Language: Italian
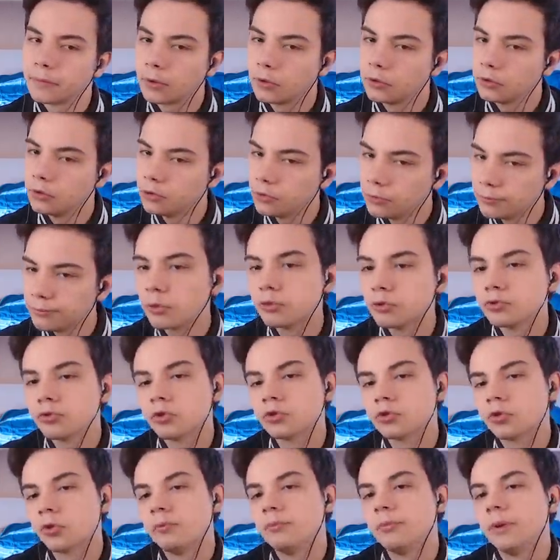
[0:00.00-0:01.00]
Ci sono pronto a
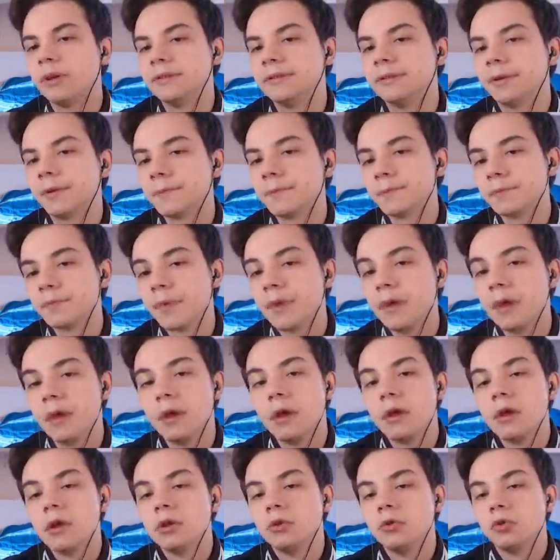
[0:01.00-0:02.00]
scommettere.
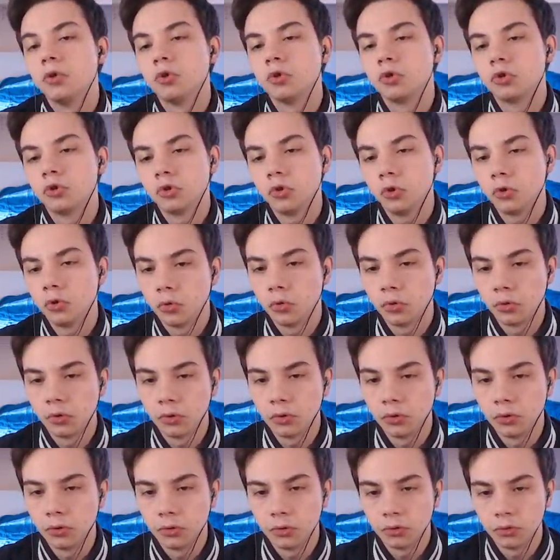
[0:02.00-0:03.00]
Non
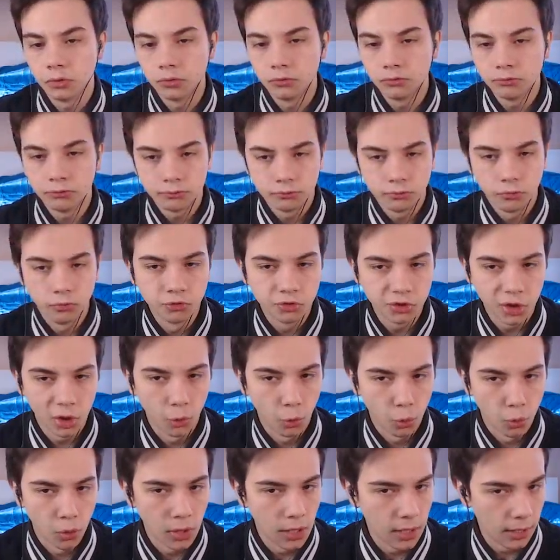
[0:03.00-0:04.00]
sono... Non c'è
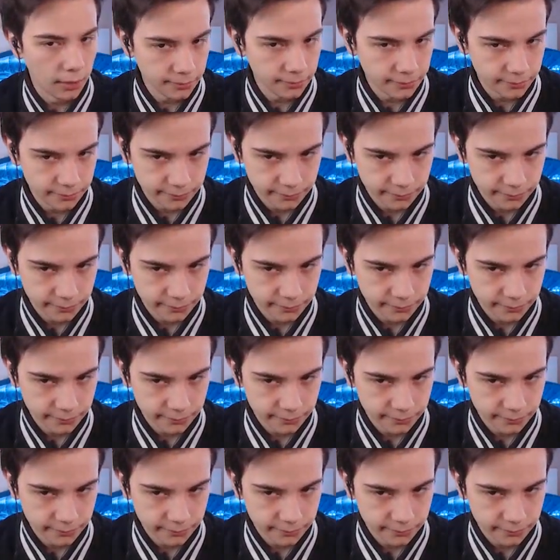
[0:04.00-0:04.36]
nulla.